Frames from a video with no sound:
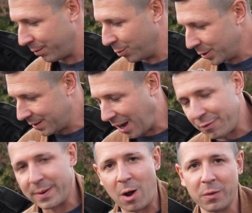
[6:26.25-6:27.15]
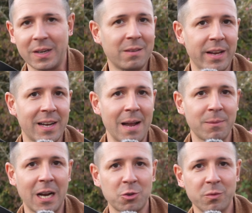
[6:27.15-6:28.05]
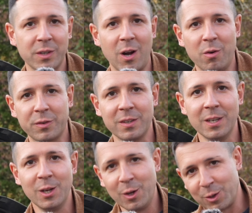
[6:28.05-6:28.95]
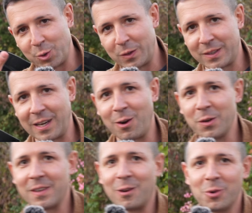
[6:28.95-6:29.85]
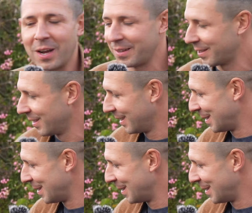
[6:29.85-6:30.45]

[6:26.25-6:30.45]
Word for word: Und darf man ja auch sagen, war nach einem Tag schon verkauft. Grüße gehen raus an Lukas.